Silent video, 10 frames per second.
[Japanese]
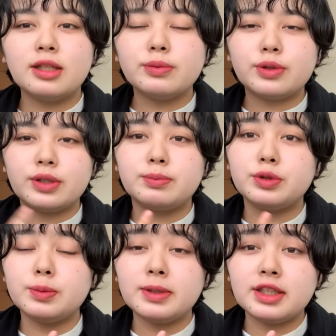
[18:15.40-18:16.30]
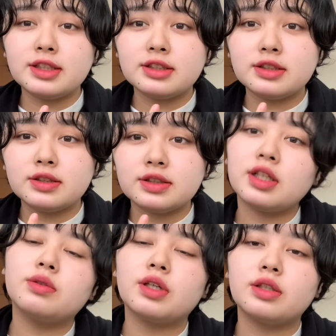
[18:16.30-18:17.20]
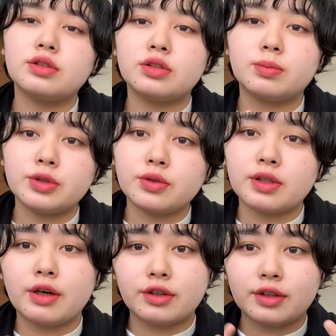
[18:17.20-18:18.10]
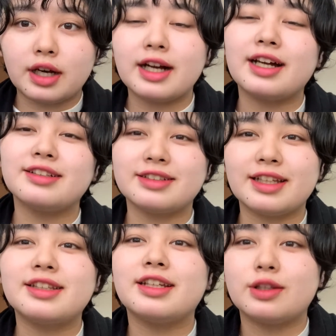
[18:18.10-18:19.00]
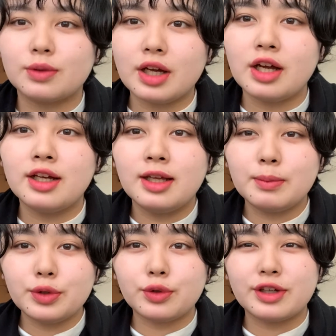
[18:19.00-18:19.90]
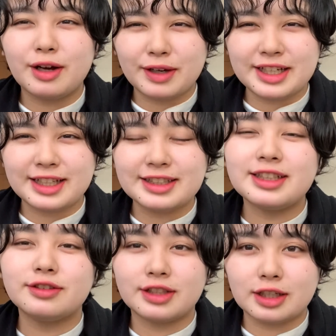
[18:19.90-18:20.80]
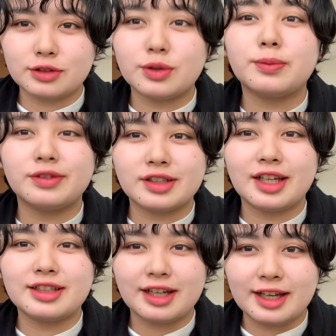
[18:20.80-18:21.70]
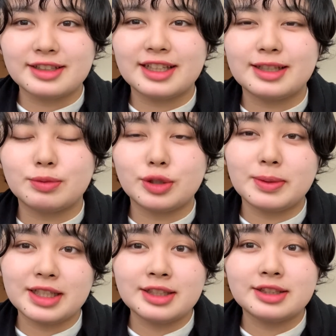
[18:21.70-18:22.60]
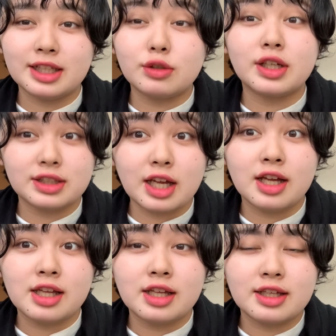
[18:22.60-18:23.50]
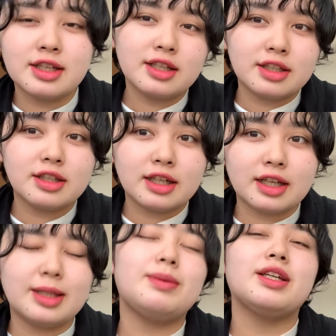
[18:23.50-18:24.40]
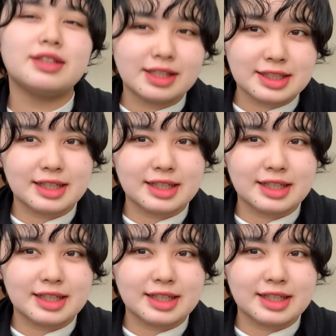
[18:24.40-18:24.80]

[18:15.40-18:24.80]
多分これブルメナツさんが塗るともっと顔色が明るくなったりとかもっと可愛らしくなると思うので、はい、ブルメナツさんの方買ってみてくださ